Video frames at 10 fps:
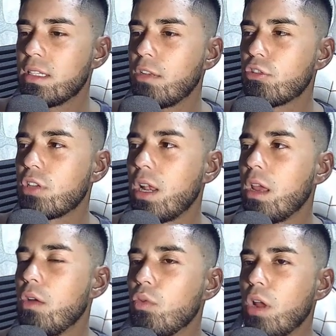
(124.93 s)
nos sale
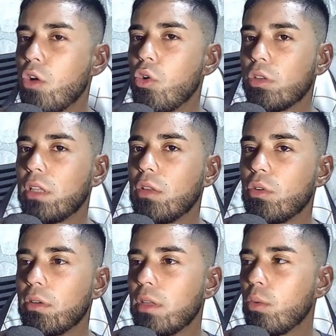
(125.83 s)
un acortador,
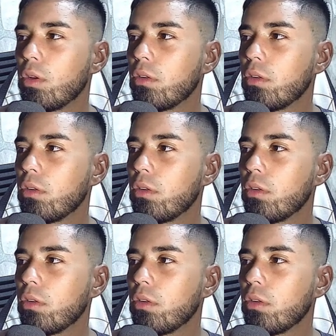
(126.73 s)
¿de acuerdo?